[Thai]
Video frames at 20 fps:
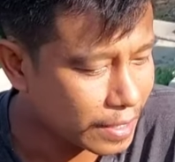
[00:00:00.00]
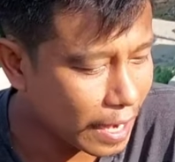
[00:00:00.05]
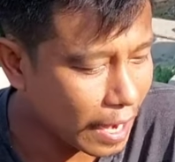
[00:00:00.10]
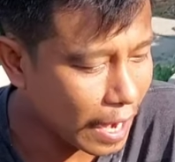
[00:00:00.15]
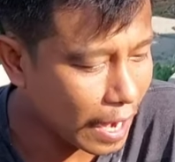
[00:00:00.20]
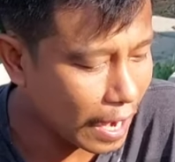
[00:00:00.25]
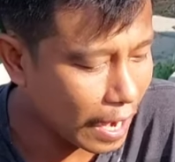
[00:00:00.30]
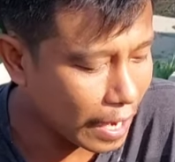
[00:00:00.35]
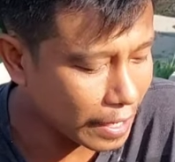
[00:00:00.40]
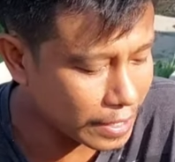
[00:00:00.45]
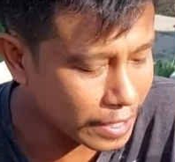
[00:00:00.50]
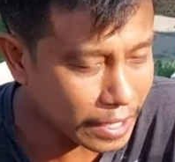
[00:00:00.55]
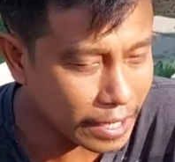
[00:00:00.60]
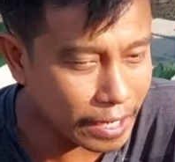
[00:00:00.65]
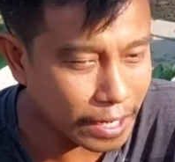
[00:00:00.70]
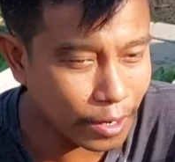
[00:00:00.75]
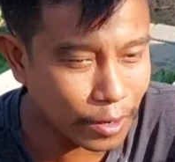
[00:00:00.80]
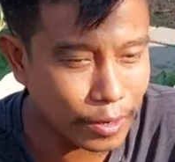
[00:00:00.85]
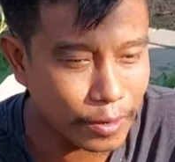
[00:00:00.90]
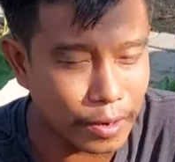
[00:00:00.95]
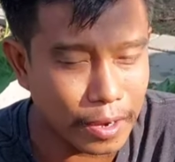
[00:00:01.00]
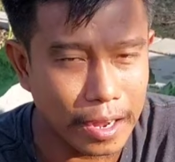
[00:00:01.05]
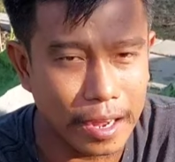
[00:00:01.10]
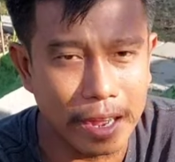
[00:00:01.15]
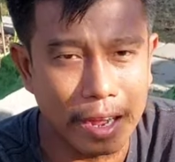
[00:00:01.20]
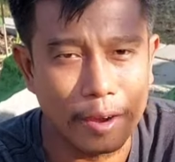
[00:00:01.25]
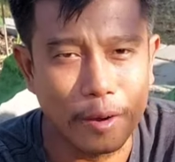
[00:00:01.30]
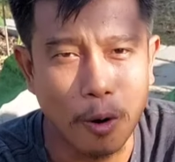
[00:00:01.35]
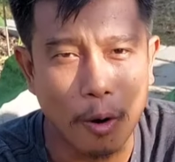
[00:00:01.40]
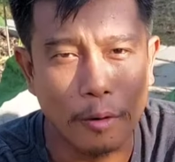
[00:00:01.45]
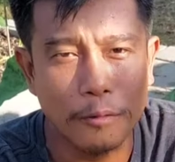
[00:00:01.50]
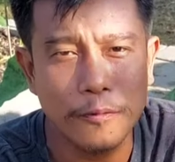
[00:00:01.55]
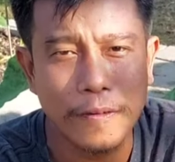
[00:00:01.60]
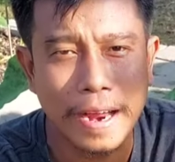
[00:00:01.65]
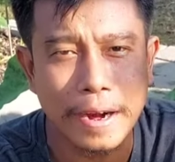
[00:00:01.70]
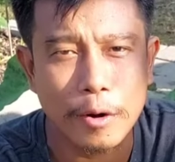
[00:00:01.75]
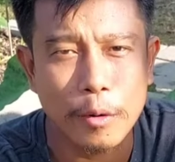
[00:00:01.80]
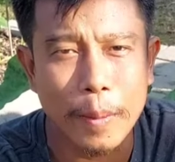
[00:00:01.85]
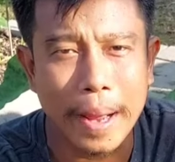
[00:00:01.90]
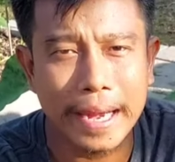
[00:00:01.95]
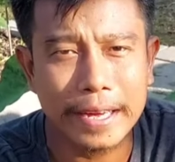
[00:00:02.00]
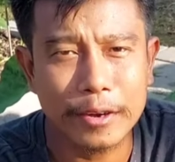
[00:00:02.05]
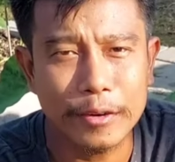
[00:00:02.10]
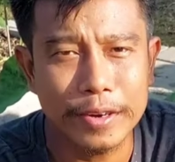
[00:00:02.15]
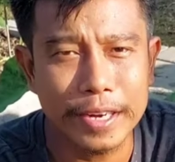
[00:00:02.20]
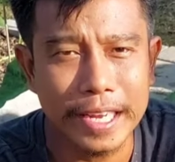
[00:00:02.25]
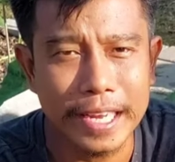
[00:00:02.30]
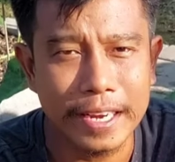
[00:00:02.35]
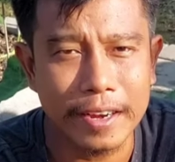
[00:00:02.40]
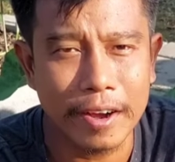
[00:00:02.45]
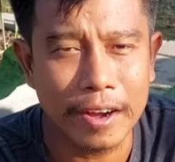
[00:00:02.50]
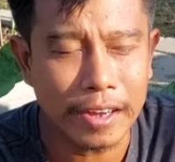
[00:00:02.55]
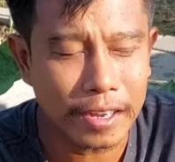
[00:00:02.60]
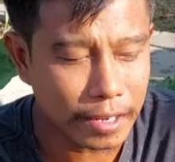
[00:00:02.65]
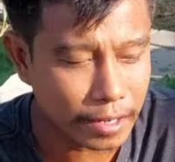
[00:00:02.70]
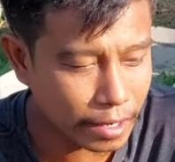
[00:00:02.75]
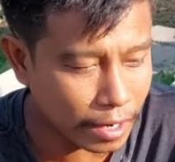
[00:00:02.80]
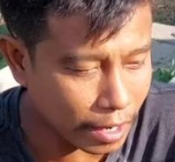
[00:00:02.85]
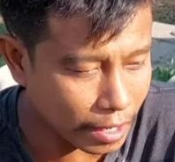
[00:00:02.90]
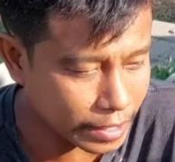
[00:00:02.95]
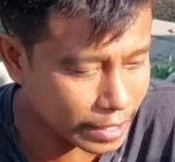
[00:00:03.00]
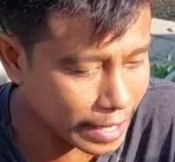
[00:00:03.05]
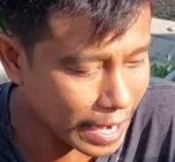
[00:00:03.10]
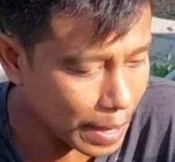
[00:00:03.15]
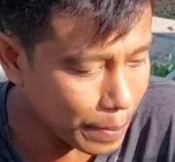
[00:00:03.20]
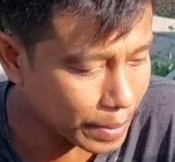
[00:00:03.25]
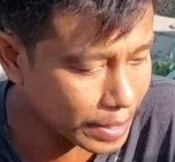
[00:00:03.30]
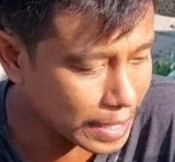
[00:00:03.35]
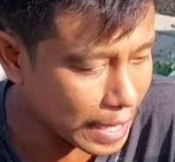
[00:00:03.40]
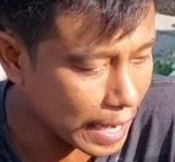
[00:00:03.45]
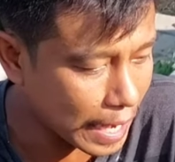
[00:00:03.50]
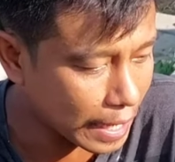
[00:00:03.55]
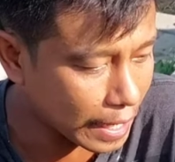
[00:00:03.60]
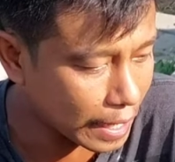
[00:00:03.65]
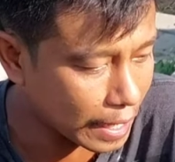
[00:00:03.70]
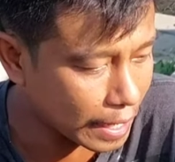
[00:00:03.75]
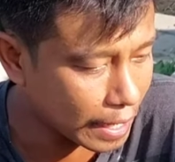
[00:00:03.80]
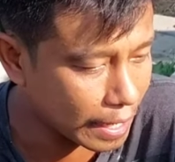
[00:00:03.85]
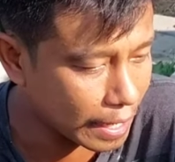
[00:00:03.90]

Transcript: จะชื่อของฟาโรแมสต้นนี้เนาะก็จะได้มาจาก